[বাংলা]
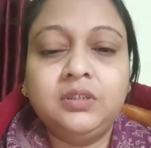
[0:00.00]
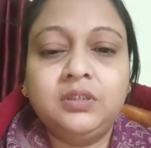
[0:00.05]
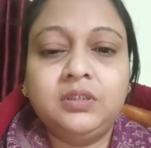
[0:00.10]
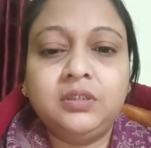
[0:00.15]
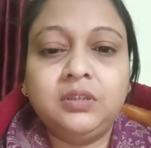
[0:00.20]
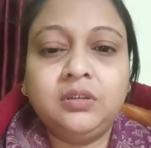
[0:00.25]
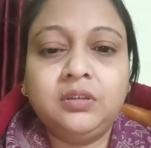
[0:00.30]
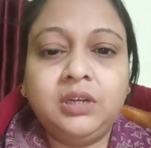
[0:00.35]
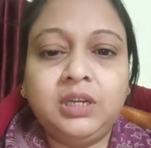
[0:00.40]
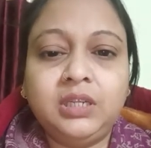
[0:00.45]

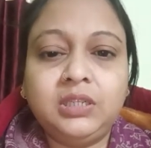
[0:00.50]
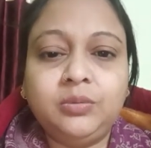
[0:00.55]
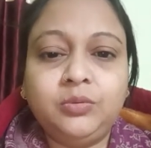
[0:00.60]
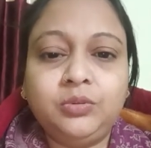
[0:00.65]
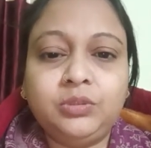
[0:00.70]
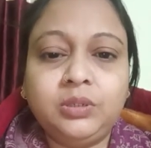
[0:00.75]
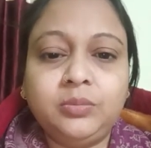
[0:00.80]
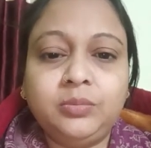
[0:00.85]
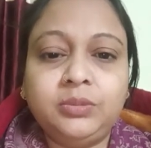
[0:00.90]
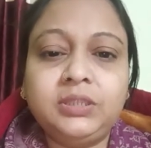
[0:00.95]
তখন
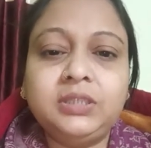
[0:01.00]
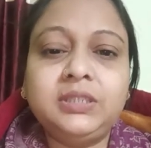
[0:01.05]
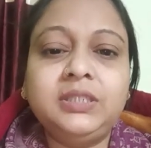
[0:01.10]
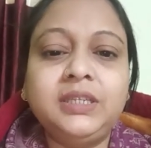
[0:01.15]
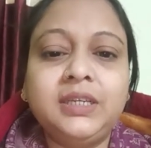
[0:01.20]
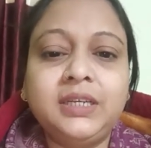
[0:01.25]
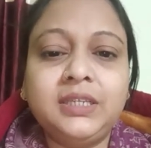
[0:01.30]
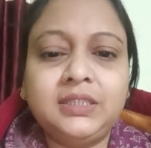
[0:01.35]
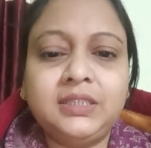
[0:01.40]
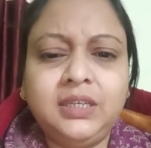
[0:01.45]
রাজামশাই বলছি
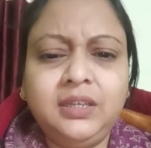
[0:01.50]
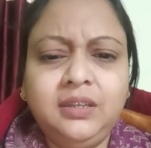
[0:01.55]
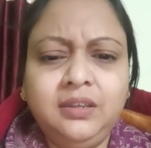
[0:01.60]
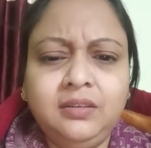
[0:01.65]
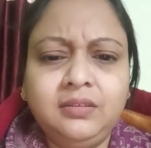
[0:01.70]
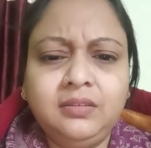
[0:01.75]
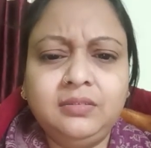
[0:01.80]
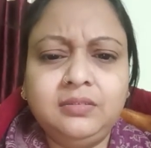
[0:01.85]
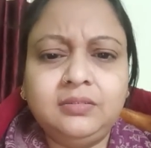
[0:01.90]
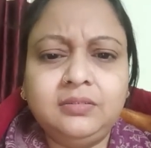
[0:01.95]
ঠিক আছে
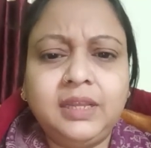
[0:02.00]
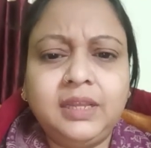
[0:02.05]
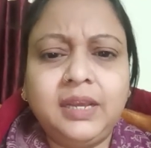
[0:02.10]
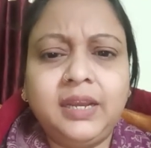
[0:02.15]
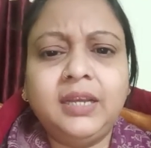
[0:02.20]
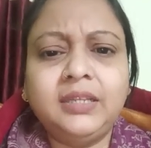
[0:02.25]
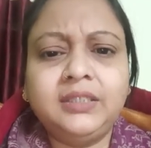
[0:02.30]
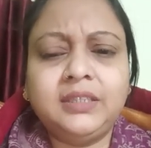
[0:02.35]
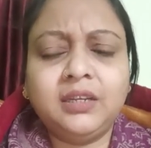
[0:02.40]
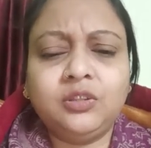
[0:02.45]

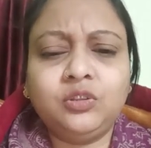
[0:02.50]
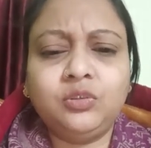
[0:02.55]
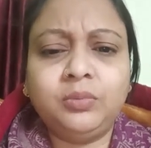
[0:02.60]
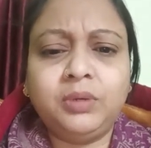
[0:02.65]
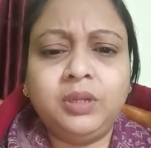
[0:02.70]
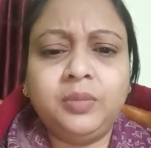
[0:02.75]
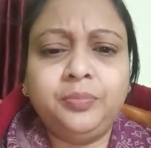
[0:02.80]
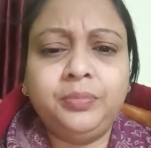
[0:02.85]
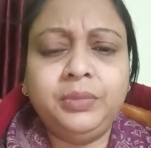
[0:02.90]
দেখাই যাক তোমার এই